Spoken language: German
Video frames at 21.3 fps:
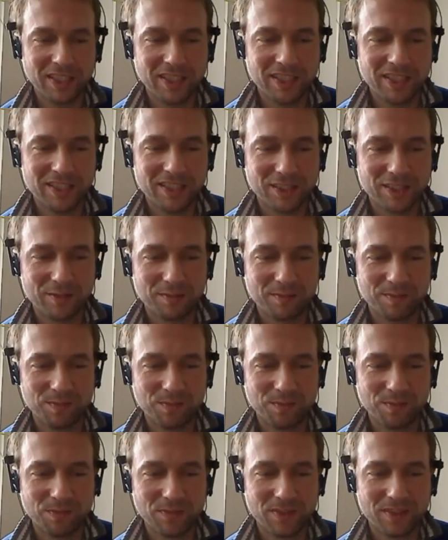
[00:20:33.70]

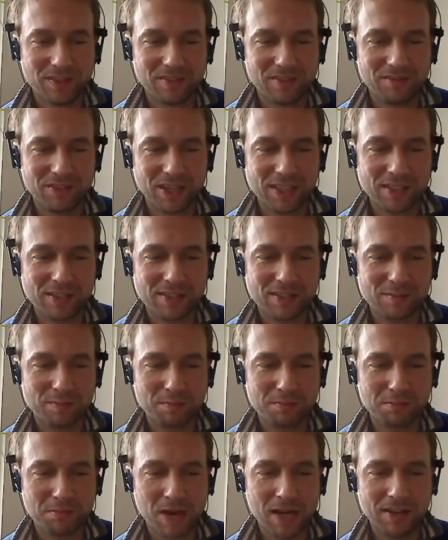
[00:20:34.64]
Ähm, was
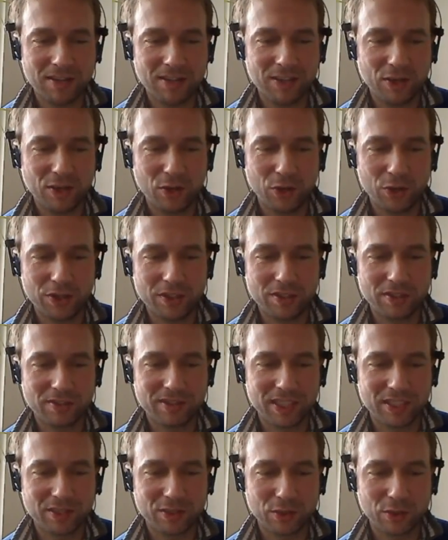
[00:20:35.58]
machen die Leute,
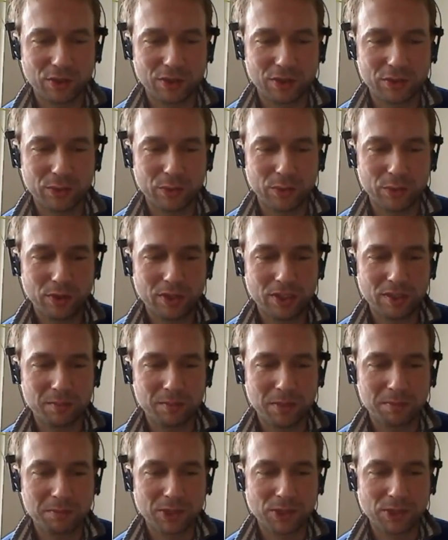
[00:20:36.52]
wenn dort
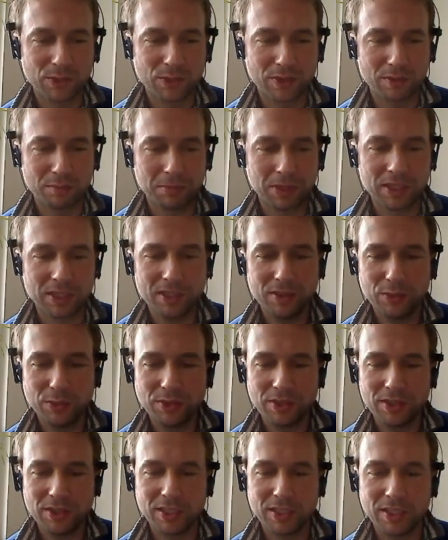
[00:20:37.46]
irgendjemand mit so einer Brille
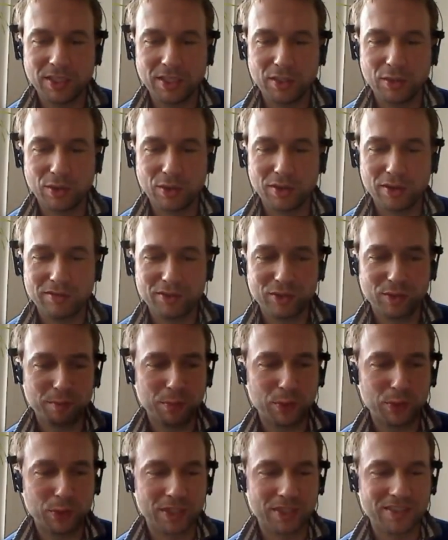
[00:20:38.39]
durch die Gegend läuft und
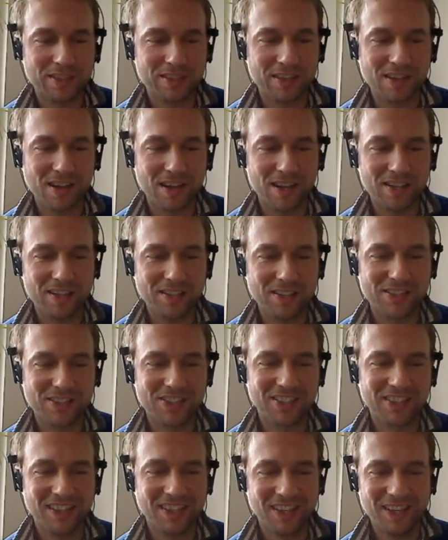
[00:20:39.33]
potenziell
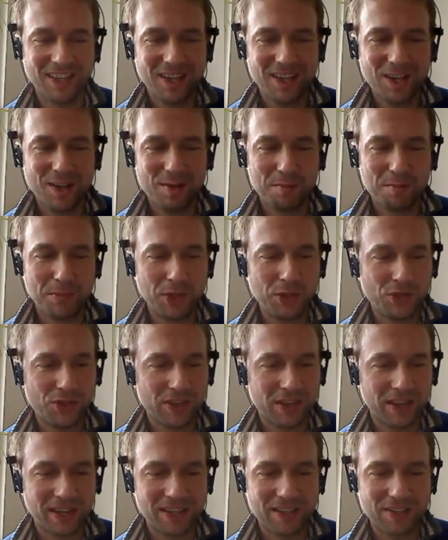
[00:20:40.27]
alles
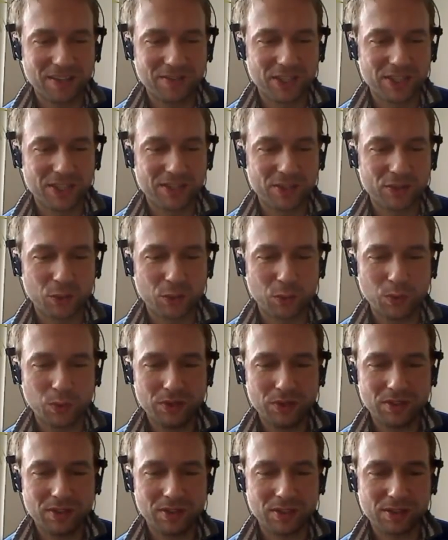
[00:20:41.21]
mitschneidet, was er
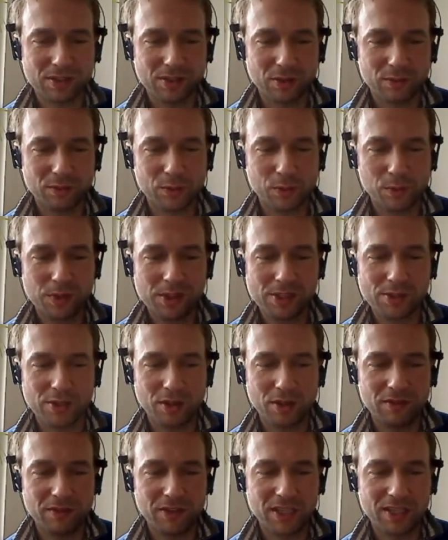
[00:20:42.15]
tut, das er auf
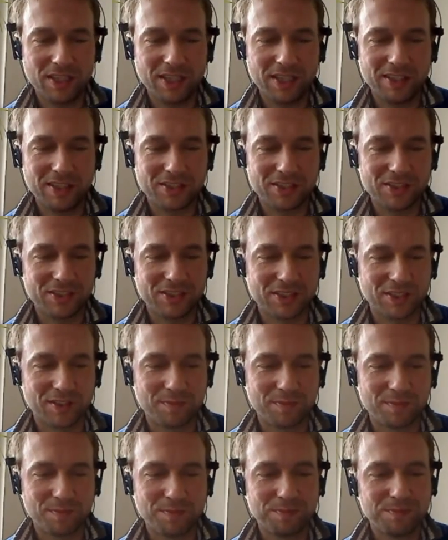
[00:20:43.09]
Google-Server lädt,
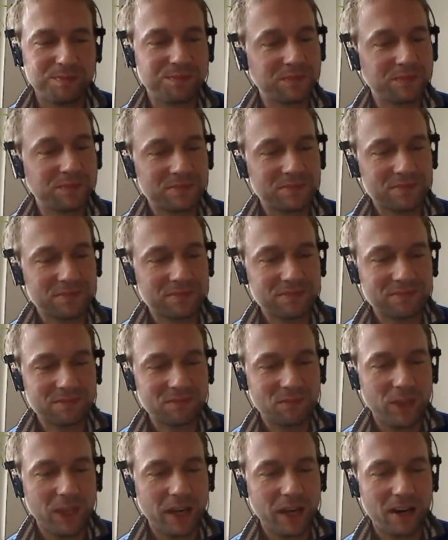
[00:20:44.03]
ähm,
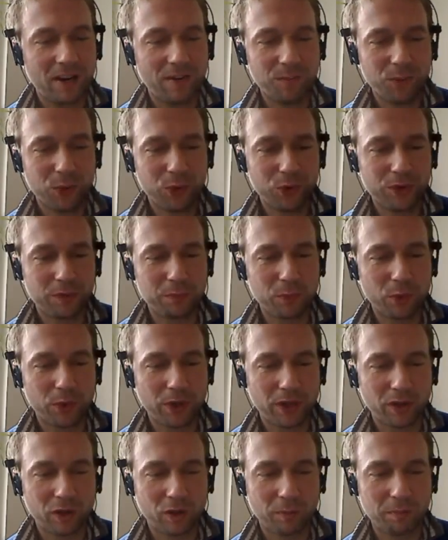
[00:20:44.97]
ja, und im
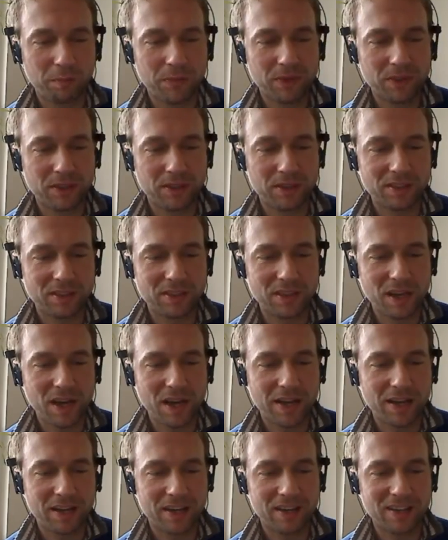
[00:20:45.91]
Grunde genommen äh,
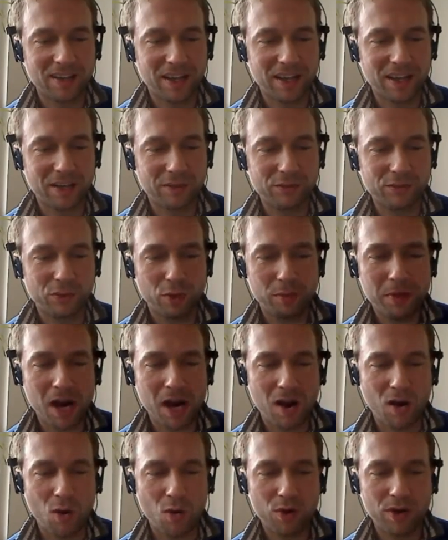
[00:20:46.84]
einer, einer Firma
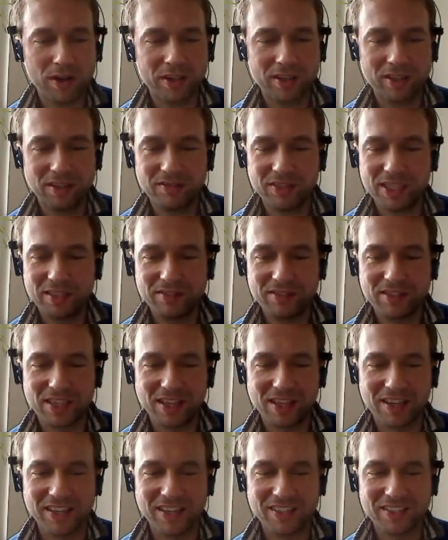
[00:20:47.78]
Augen in die Welt
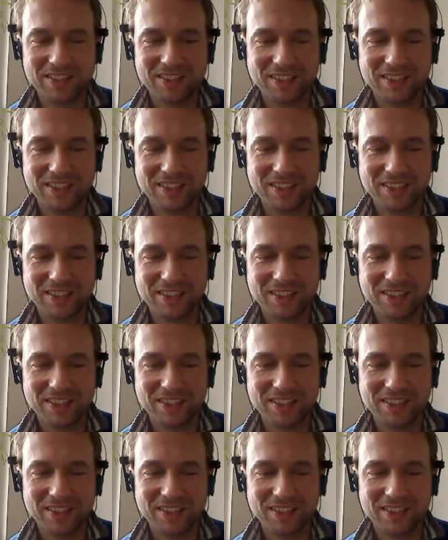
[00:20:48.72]
verleiht.